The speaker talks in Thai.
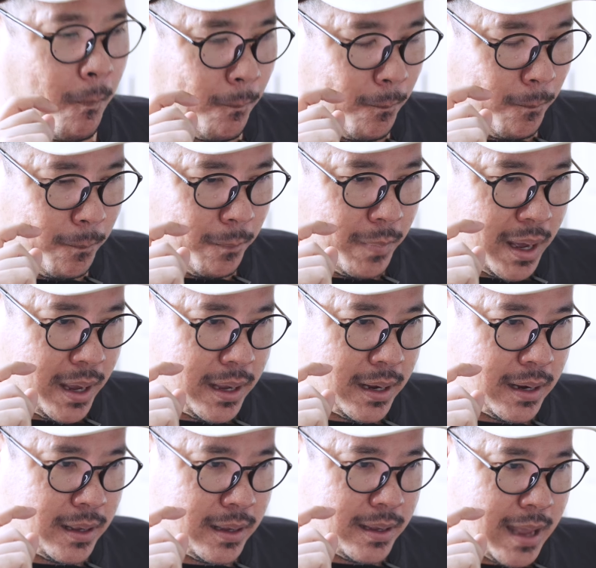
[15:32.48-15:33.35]
มไม่
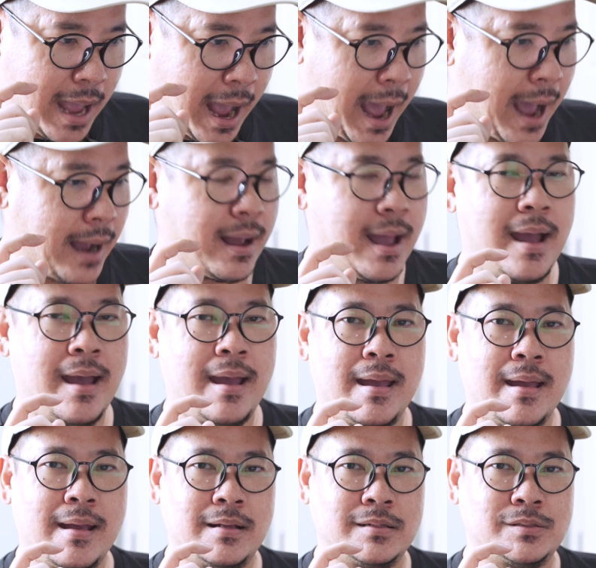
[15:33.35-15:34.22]
ได้อยากให้
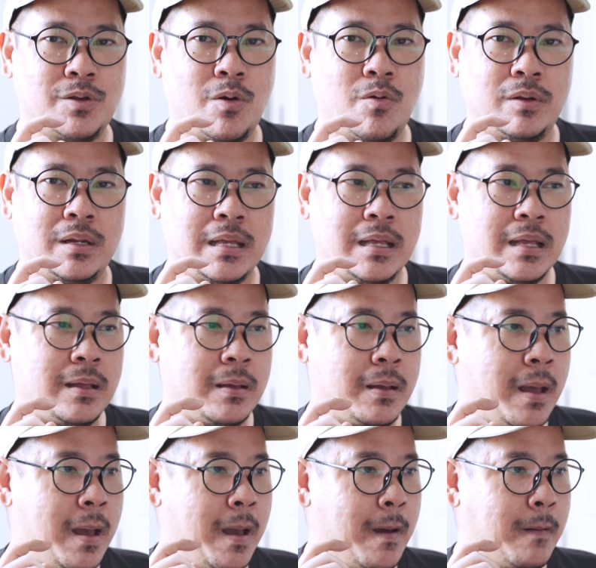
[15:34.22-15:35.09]
Sony
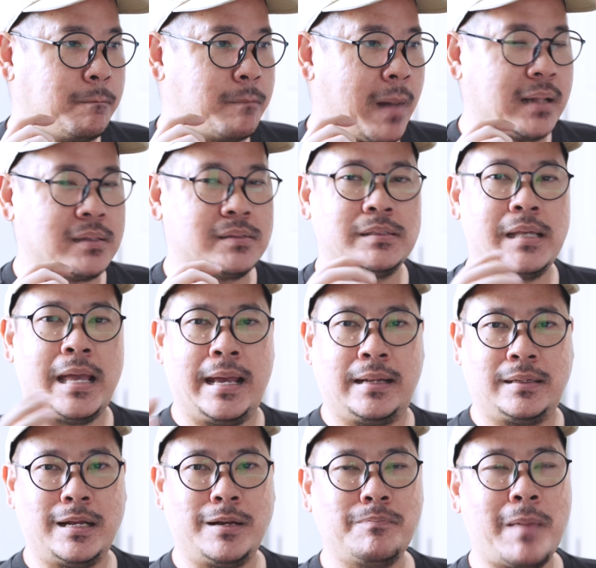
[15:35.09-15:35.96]
ปัดเศษ
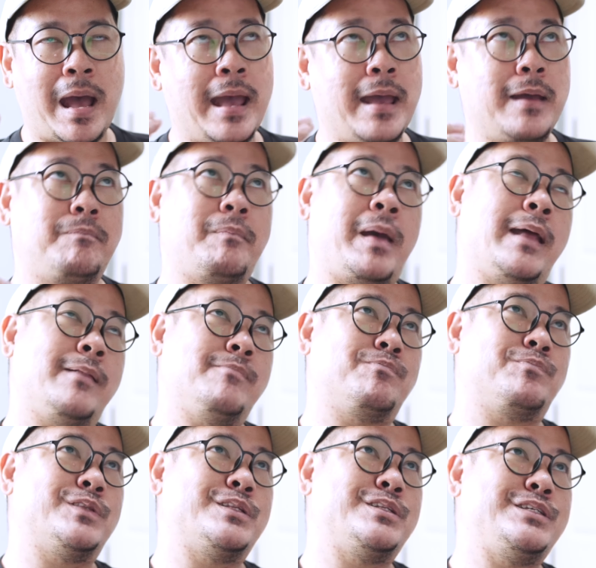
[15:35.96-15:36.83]
ขึ้นไปเป็น
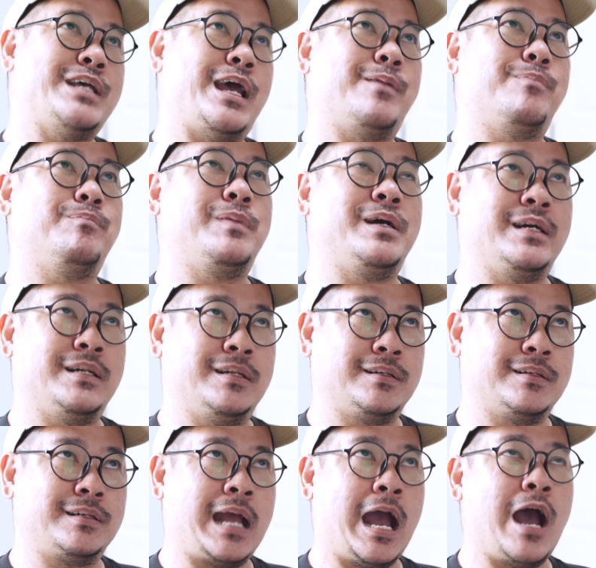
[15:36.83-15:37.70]
เจ็ดหมื่น
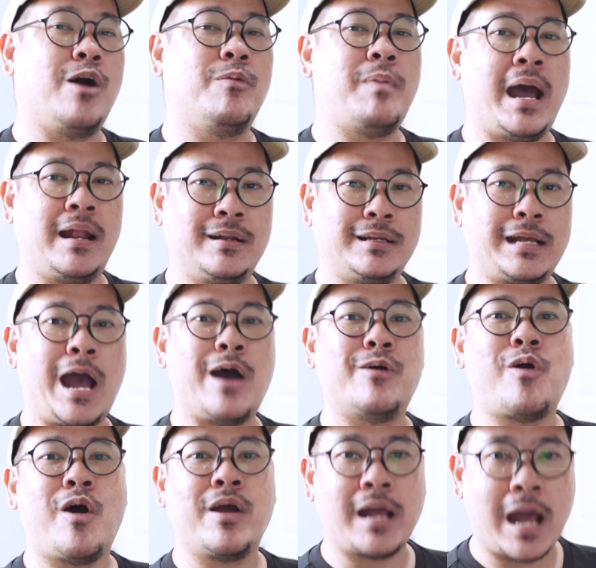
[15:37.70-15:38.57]
เก้าพันเก้า
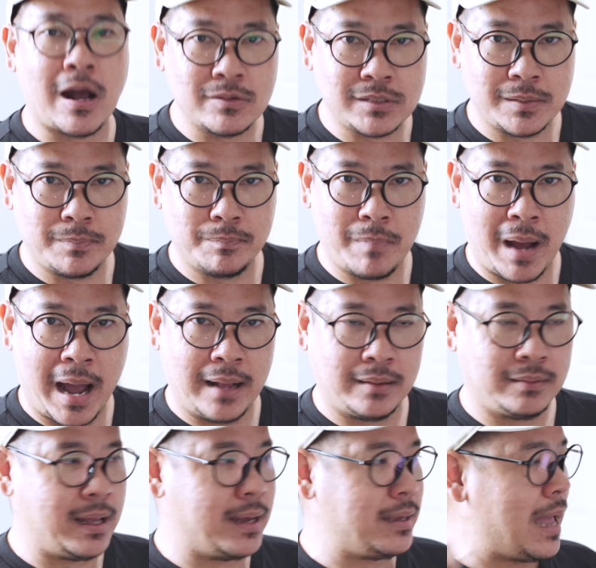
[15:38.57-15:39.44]
ร้อยเก้าสิบ บาท
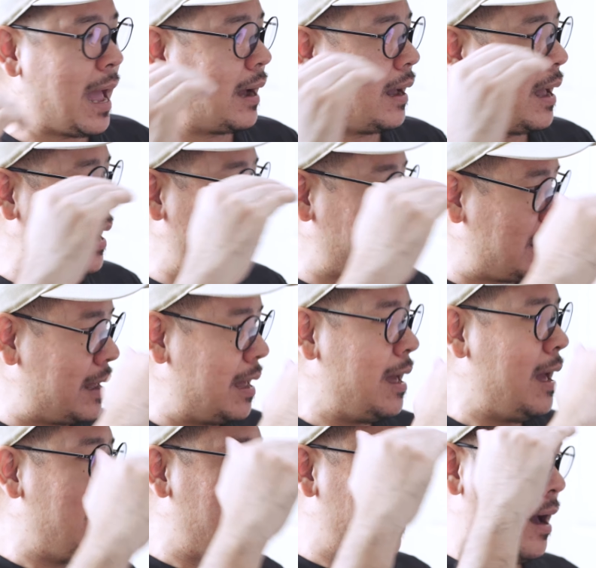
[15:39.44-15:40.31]
แต่อยากให้
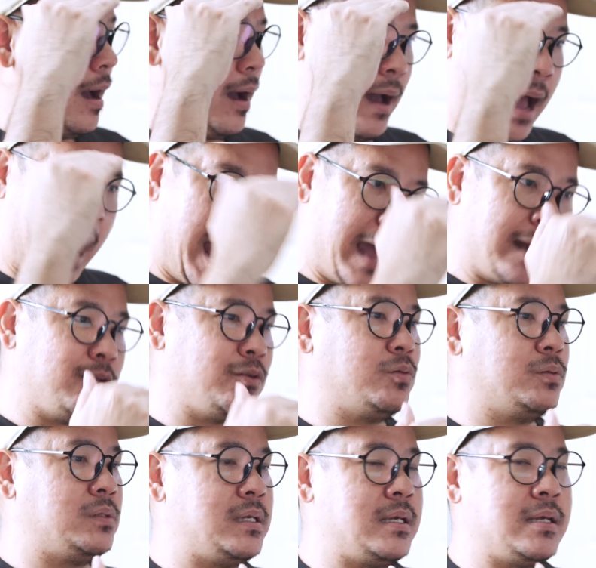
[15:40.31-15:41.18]
อันอ
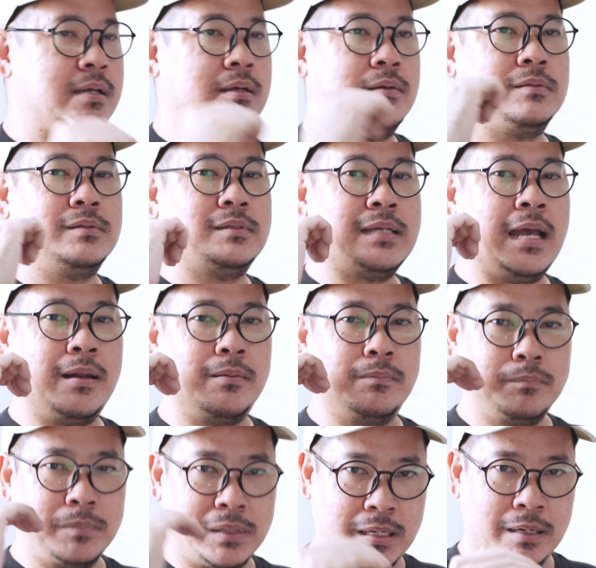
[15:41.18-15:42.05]
ยู่ที่ เจ็ด
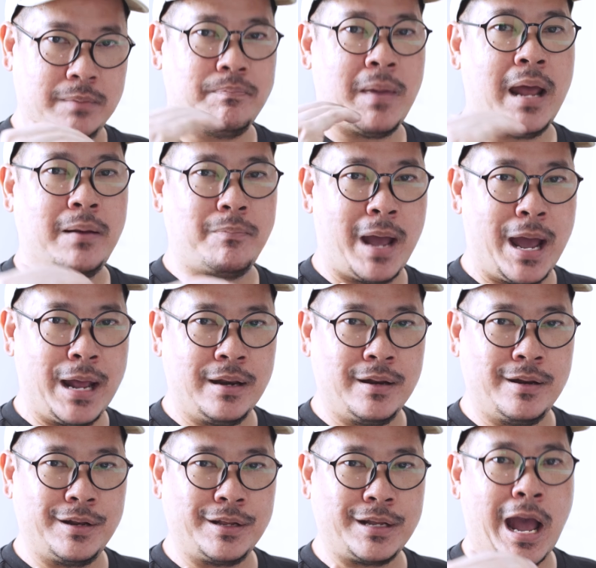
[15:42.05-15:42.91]
หมื่นแปดพัน
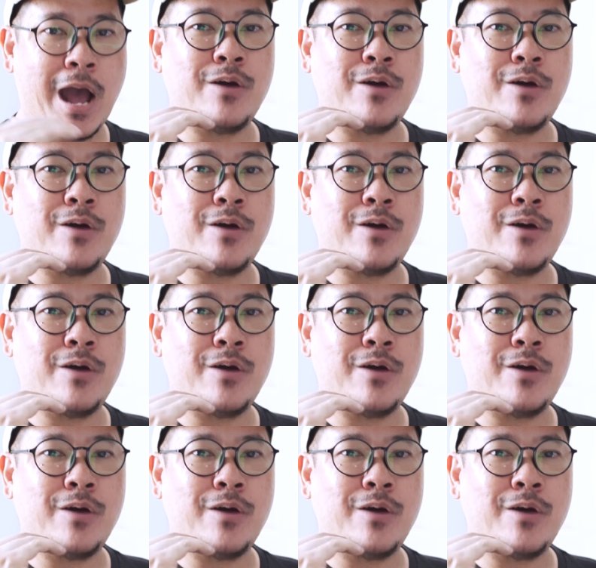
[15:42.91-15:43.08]
เก้า